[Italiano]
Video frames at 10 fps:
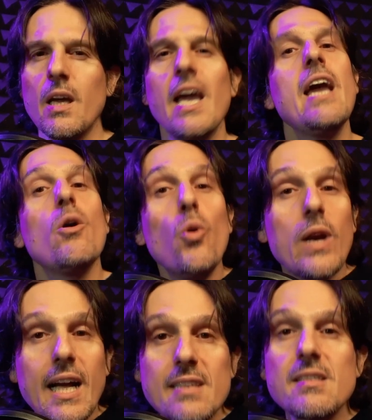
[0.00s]
E
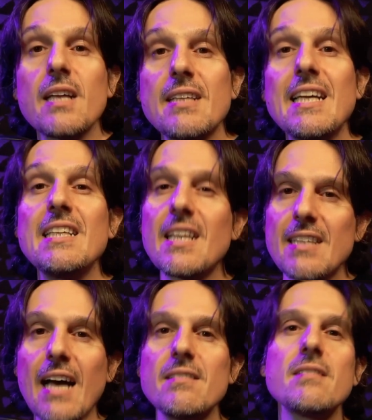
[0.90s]
ora che siete
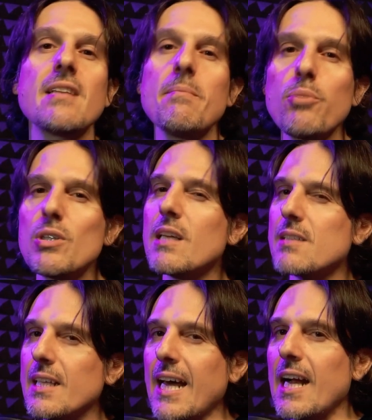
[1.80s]
idratati è tempo di
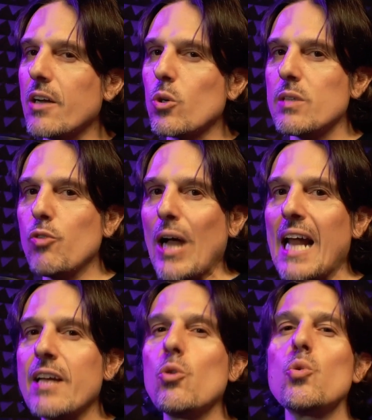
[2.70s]
riscaldare le corde
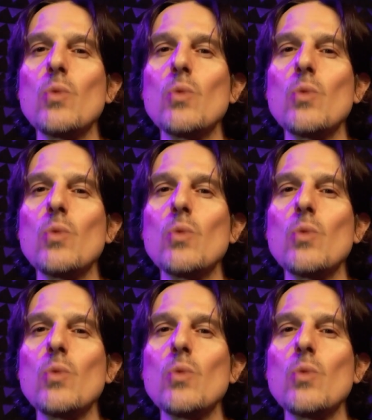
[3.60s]
vocali con